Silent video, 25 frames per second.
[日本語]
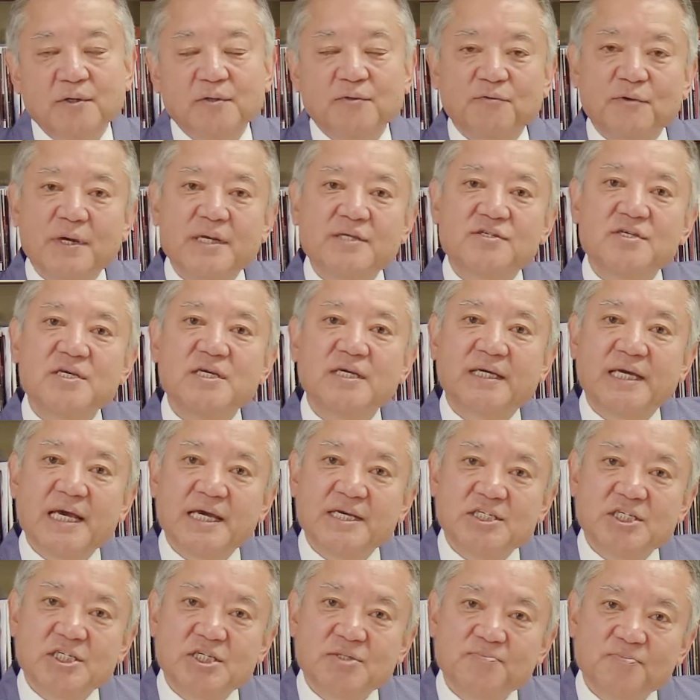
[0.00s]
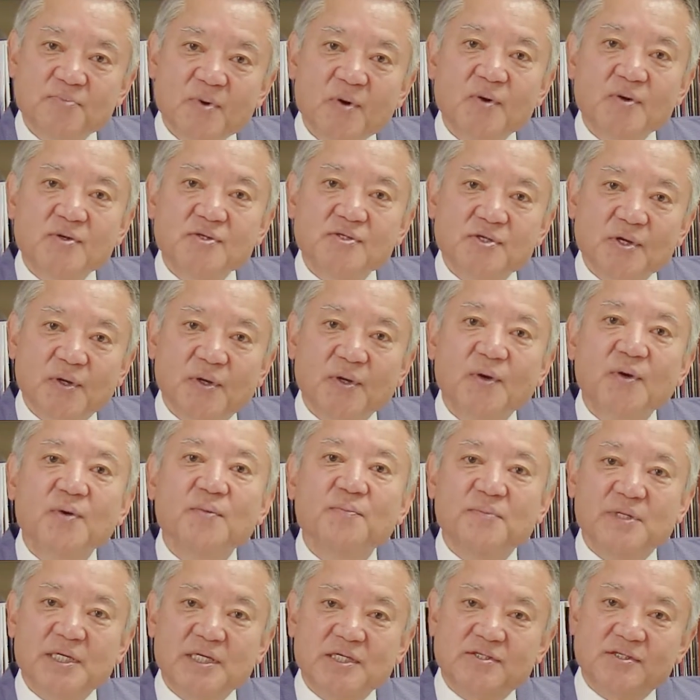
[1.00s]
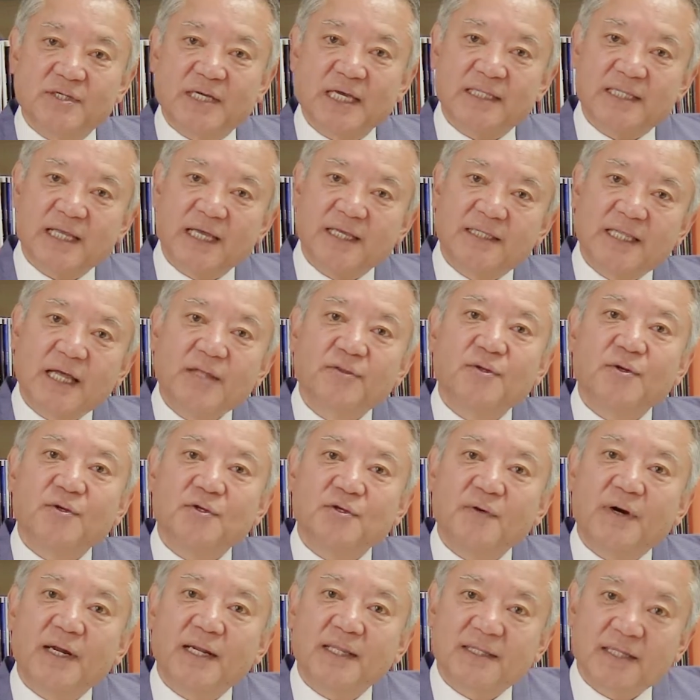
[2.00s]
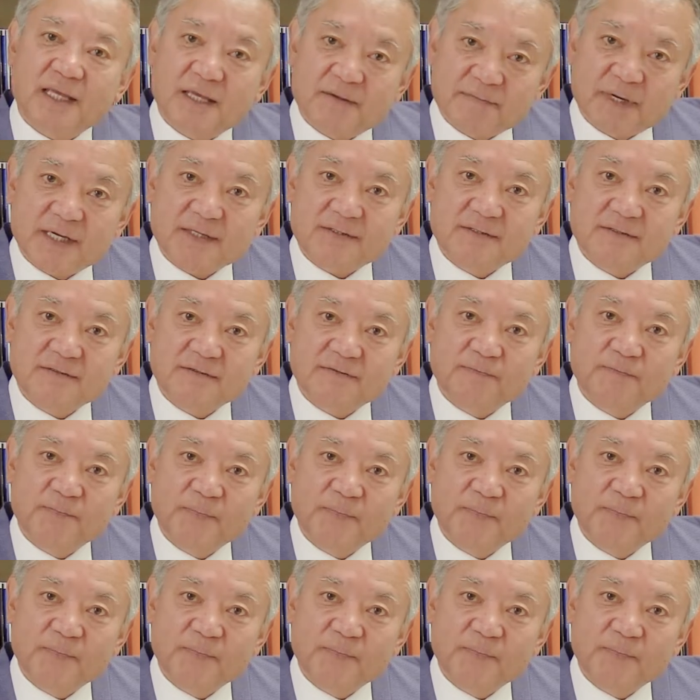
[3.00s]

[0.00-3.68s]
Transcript: 上杉謙信もそれを身につけていたと言われています